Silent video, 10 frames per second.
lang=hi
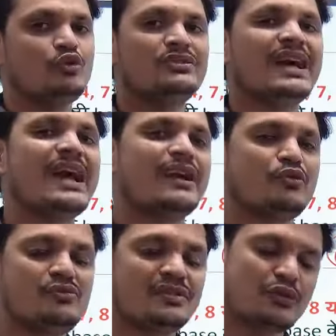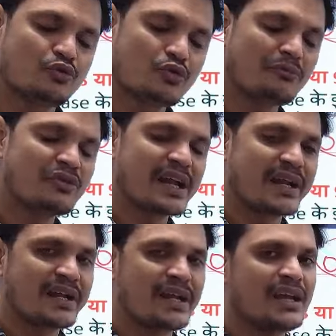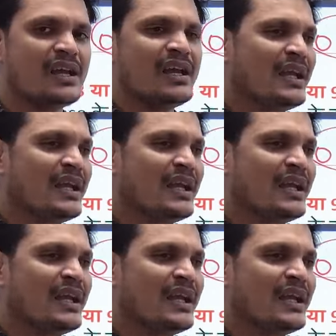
उसका एक रूल्स है उसको हम लोग जानेंगे